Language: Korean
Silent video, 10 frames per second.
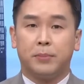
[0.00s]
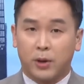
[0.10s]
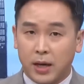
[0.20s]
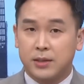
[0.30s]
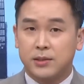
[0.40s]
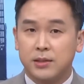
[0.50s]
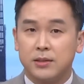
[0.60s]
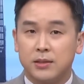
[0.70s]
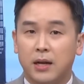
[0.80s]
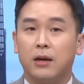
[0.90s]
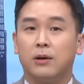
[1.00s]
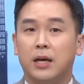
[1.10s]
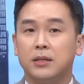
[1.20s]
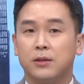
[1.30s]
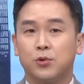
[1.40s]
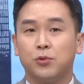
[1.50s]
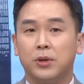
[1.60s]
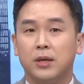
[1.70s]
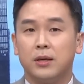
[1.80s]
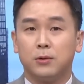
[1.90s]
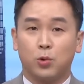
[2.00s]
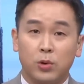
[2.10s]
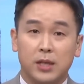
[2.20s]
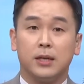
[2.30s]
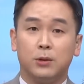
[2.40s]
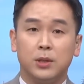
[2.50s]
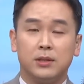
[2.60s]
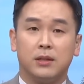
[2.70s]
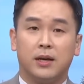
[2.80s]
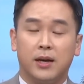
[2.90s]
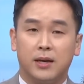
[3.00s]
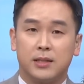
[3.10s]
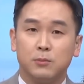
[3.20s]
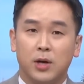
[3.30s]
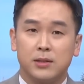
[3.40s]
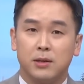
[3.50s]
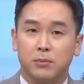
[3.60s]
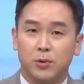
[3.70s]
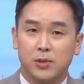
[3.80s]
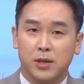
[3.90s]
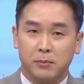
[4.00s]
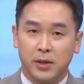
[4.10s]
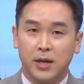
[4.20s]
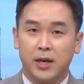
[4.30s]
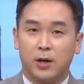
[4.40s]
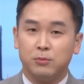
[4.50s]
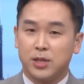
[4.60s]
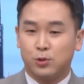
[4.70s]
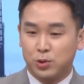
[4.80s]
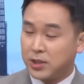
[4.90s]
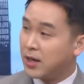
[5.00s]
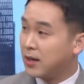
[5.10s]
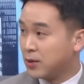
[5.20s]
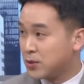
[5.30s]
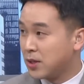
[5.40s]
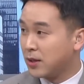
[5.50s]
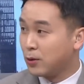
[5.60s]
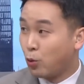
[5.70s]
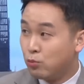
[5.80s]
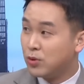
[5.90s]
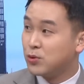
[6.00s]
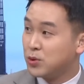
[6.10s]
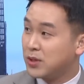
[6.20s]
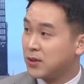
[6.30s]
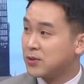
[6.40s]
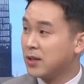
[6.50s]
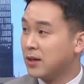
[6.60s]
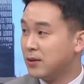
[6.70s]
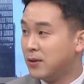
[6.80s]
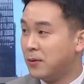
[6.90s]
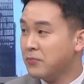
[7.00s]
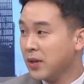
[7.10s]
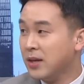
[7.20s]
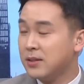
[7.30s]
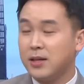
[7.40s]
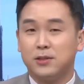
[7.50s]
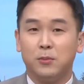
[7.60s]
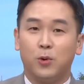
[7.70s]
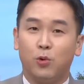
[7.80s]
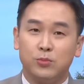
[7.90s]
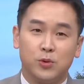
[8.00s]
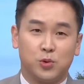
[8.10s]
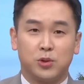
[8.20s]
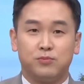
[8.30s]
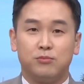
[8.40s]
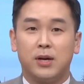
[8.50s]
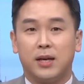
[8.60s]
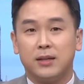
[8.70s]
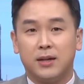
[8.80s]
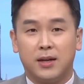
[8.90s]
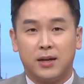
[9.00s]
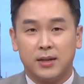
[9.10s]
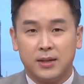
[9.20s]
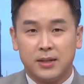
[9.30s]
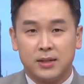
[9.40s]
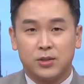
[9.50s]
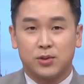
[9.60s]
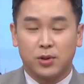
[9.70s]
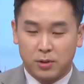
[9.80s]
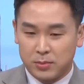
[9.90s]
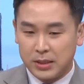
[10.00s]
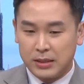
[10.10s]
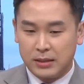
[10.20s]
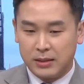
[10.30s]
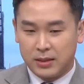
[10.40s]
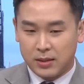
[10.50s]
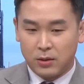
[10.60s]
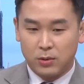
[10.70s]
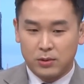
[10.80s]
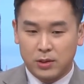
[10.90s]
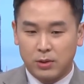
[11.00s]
벼락 승진을 한 건 아니냐 소위 이런 논란이 일고 있는데 김광삼 변호사님 네. 검찰 조직에 계셨잖아요. 공무원 조직 계셨잖아요. 네. 사실 뭐 공무원 조직뿐만 아니라 저처럼 이 언론